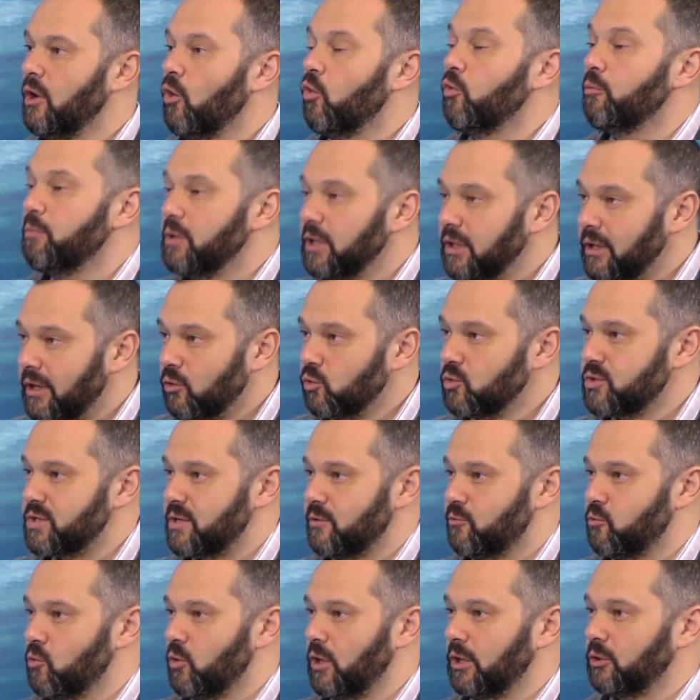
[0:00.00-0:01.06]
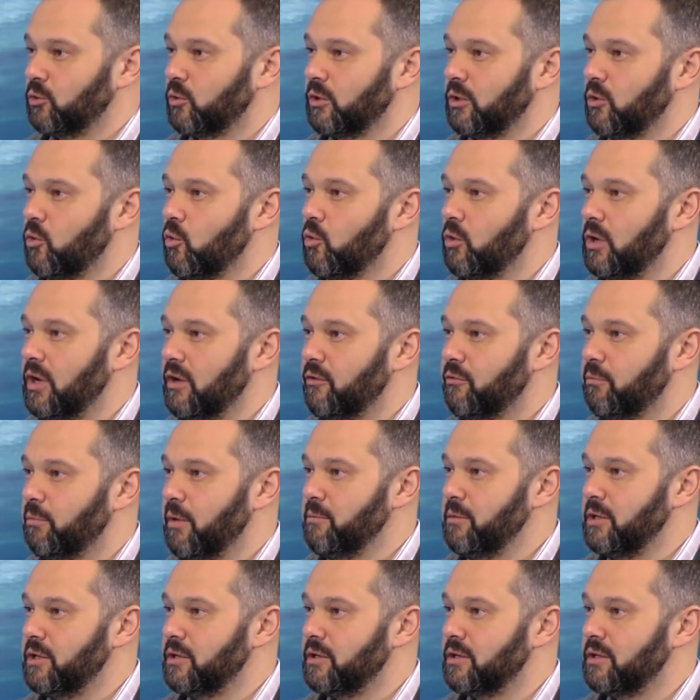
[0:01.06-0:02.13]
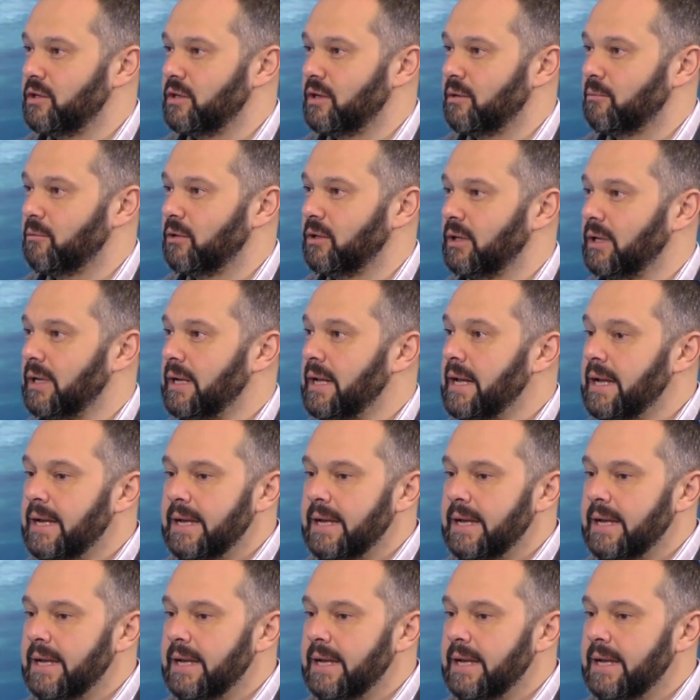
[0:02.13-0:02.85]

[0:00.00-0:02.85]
У белорусов, у которых угля в помине не было.